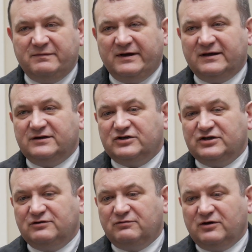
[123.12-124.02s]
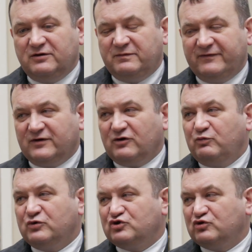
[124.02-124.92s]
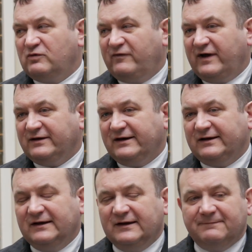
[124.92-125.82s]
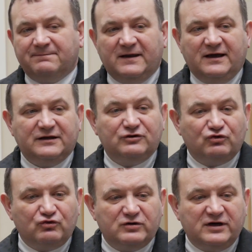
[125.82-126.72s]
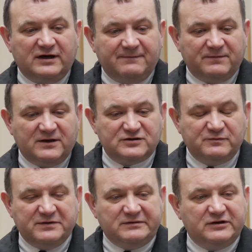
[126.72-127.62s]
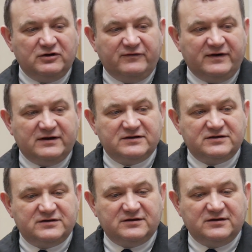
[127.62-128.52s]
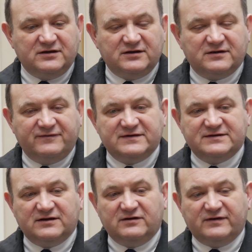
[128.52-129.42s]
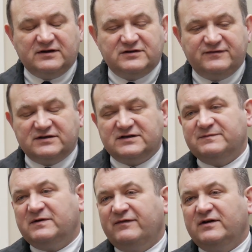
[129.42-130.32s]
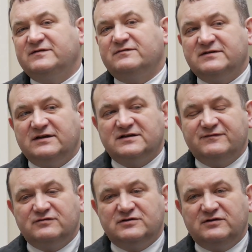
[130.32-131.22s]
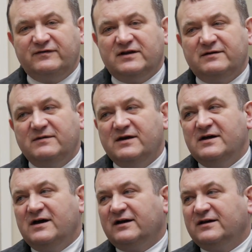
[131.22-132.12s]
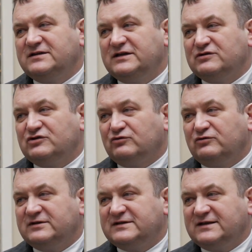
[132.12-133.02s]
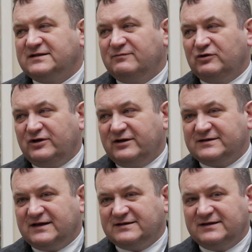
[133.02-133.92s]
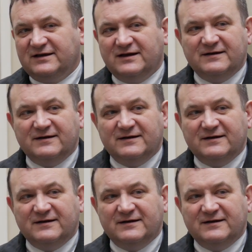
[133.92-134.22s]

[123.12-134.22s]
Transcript: Beaty Szydło i pewnego podsumowania. I druga, zupełnie nowa kwestia, nowa, świeża sprawa związana z funkcjonowaniem Agencji Restrukturyzacji i Modernizacji